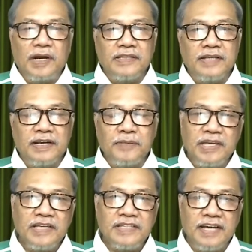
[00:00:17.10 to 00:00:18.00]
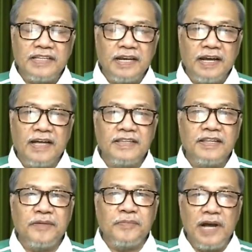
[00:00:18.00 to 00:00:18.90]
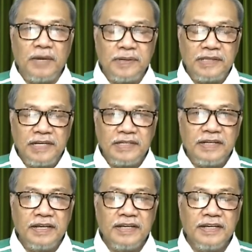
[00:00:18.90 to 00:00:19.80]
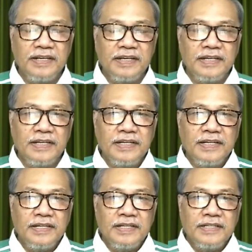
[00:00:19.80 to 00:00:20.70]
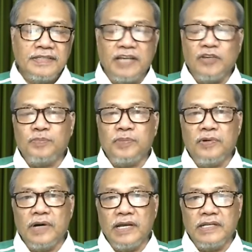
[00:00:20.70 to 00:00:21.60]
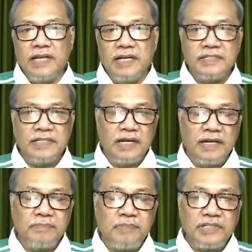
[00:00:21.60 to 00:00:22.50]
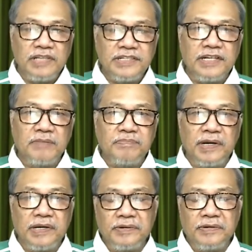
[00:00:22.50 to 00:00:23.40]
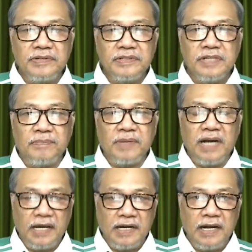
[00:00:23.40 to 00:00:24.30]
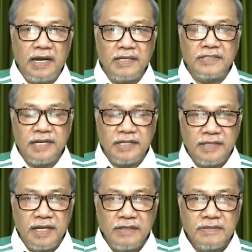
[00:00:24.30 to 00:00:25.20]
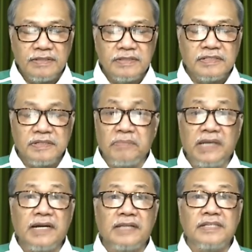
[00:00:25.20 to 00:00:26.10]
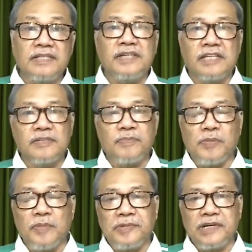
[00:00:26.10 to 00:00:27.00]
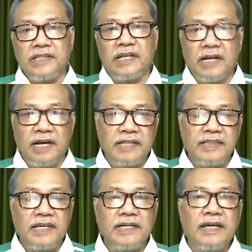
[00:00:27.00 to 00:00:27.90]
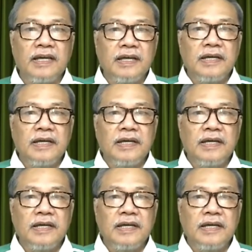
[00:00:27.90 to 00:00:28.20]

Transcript: Magandang gabi sa ating lahat, mga kapatid. Tayo po ay nasa presensya ng Panginoon sa pag-aaral ng Kanyang salita. Sambahin natin siya sa pamamagitan ng ating